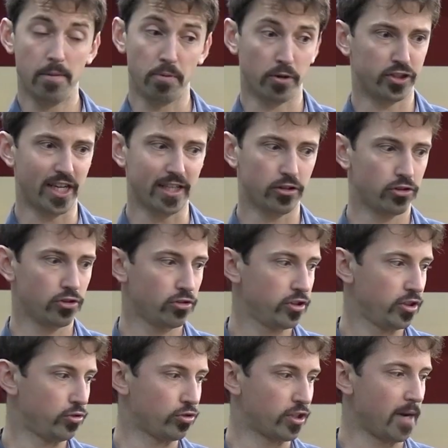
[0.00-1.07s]
il progetto
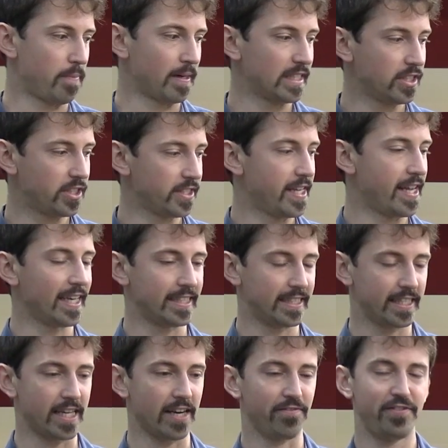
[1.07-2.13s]
di tutta la parte
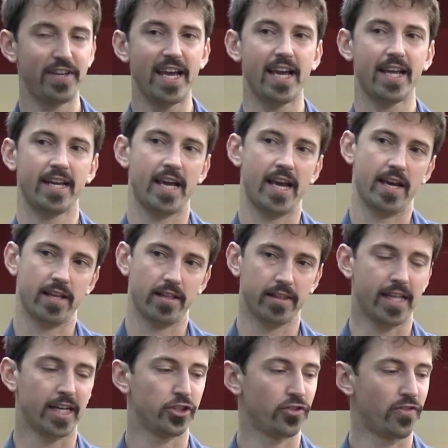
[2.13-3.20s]
ingegneristica viene
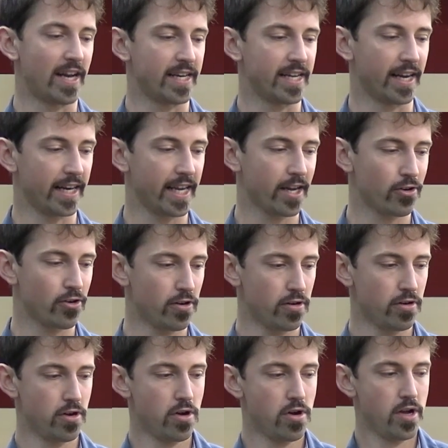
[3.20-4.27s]
da Giovanni
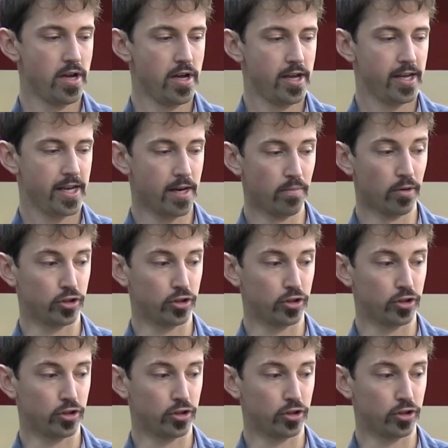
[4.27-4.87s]
Enrico. Il